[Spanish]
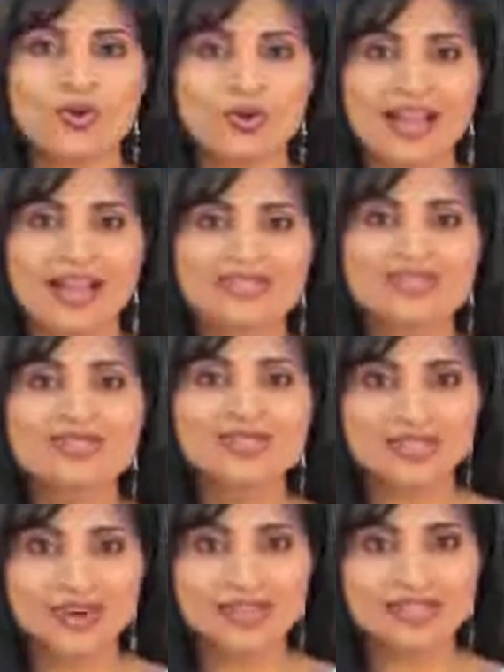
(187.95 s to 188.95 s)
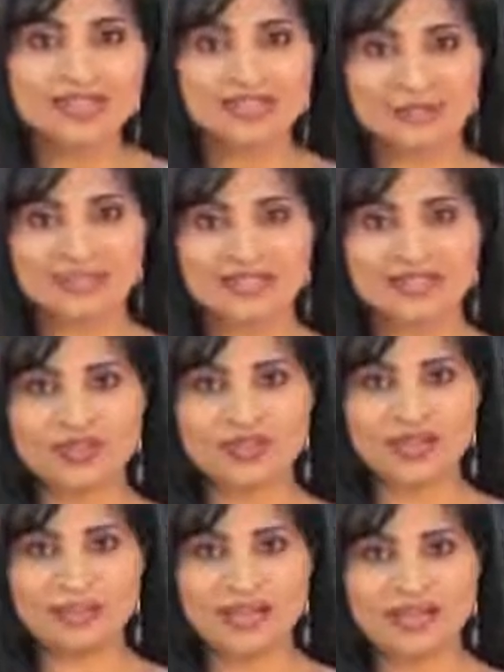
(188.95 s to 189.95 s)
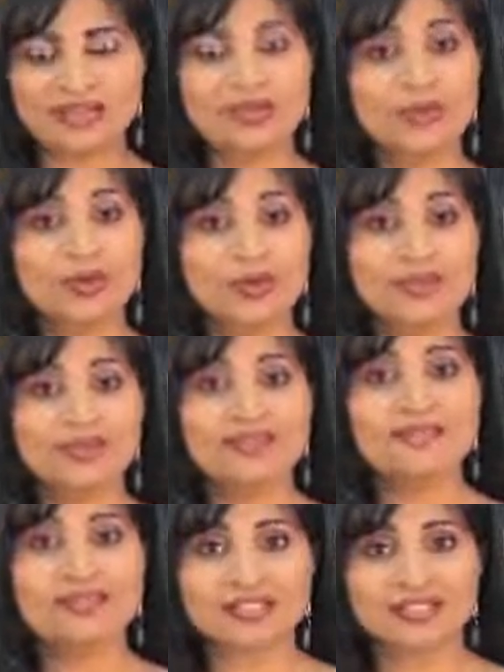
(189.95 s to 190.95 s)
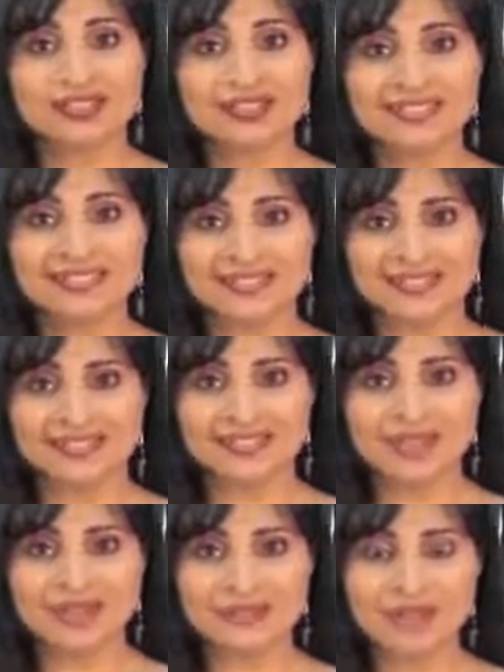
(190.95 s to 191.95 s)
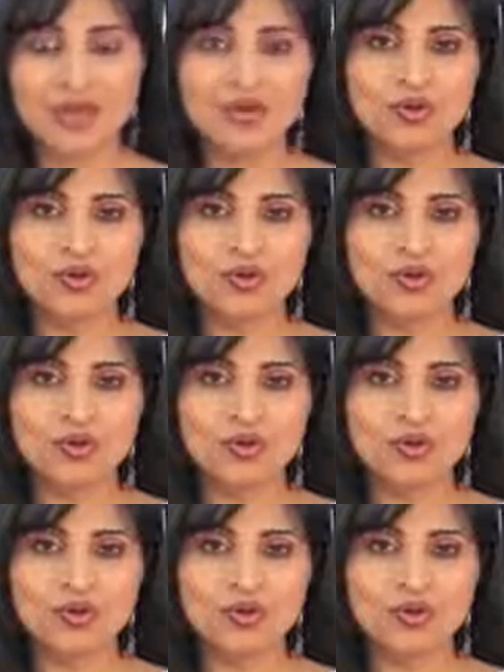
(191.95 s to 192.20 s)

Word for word: Un caso insólito se presentó en Pasto por cuenta de infracciones de tránsito.